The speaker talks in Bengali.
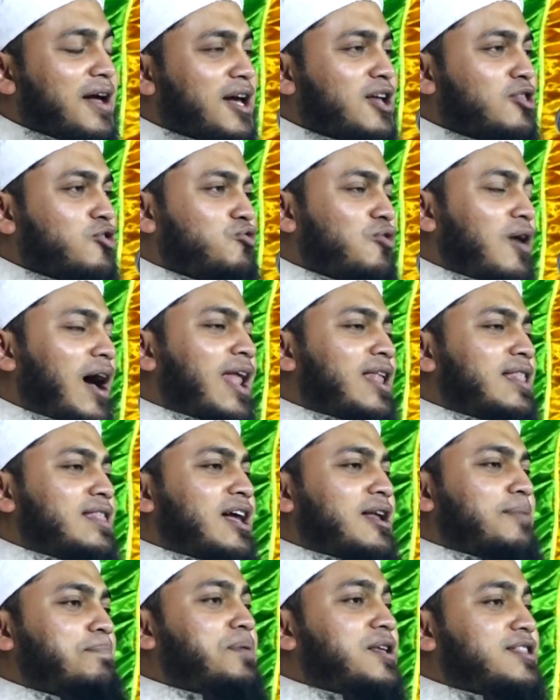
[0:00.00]
কিন্তু
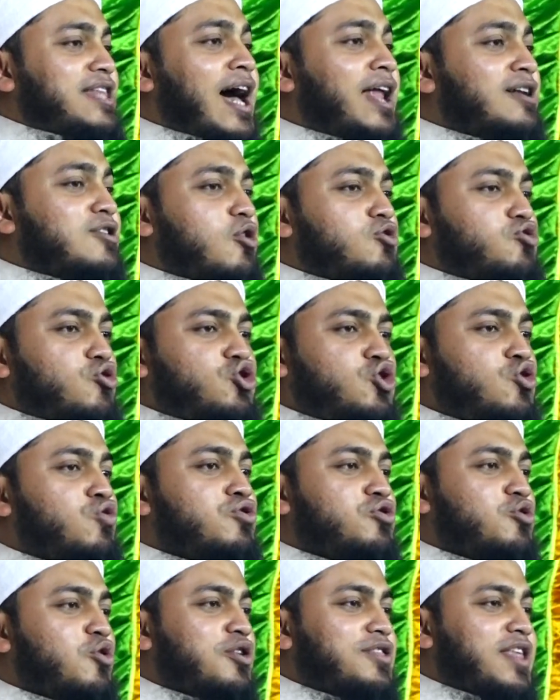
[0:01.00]
আল্লাহর বিধান কত
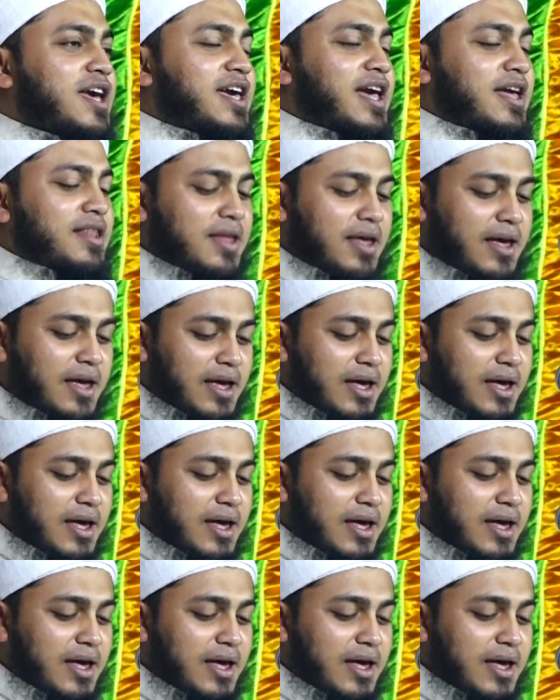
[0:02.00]
সুন্দর দেখেন